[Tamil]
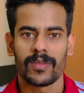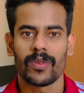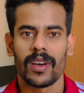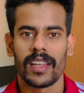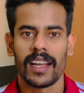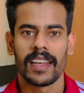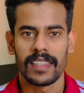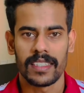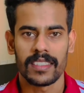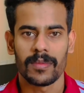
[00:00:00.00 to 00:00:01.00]
ஸோ அதனால் என்ன
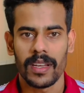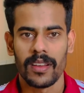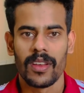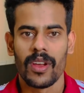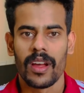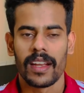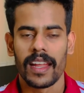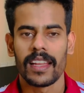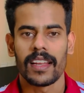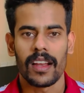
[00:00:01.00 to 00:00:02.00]
தெரிஞ்சுக்கணும்னா
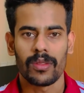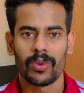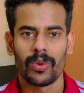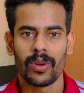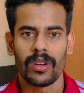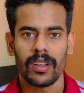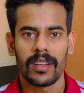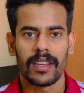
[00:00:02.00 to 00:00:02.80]
டெய்லி நல்லா தூக்கம்